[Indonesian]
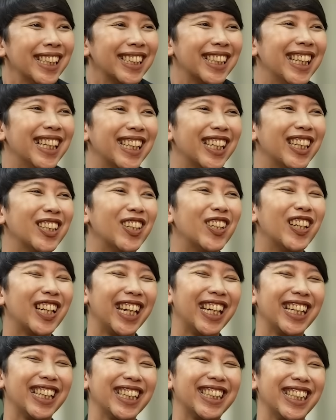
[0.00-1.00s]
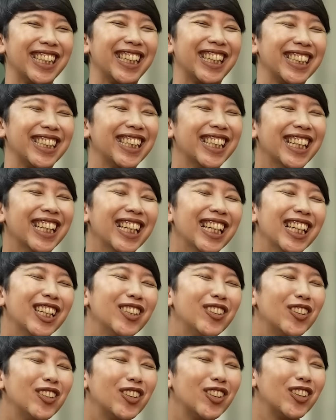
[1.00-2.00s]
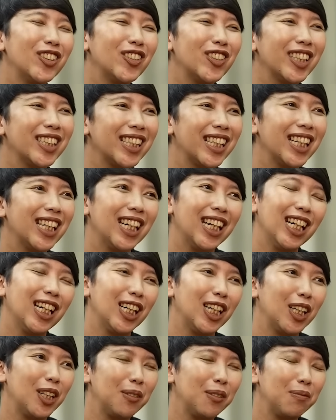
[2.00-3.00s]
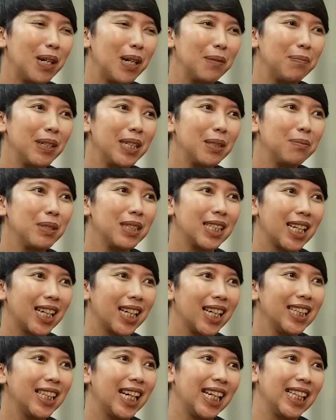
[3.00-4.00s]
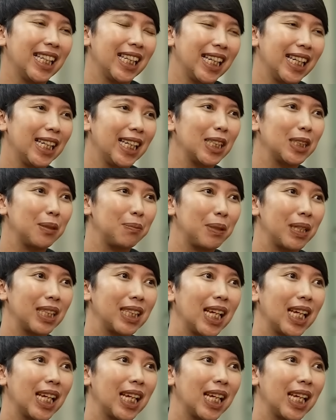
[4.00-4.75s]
kita gitu nginget-nginget dulu tuh kita um, apa dibesarkan dengan nilai yang seperti